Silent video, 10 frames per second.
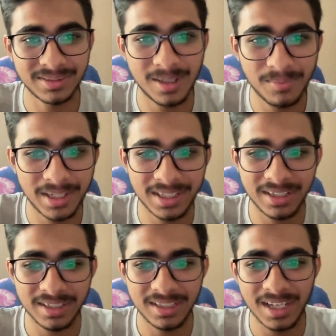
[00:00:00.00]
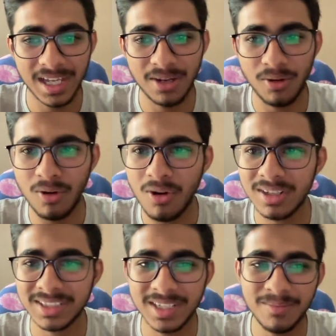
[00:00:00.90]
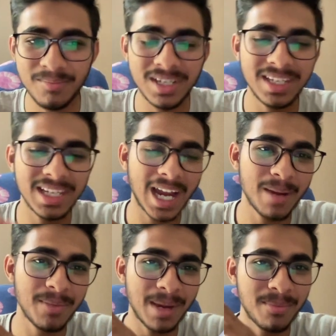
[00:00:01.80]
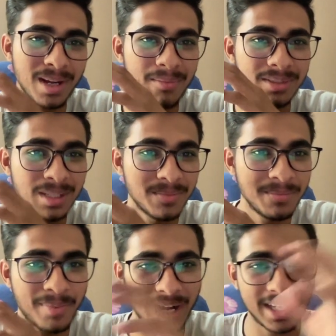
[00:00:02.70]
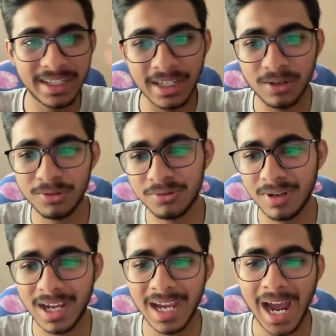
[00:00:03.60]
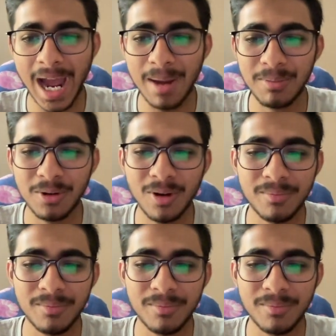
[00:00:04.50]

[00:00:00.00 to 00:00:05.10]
कंप्लीट कर दिया है और सिंपली यहाँ पे आपका सभी पार्ट डन हो चुका है आपको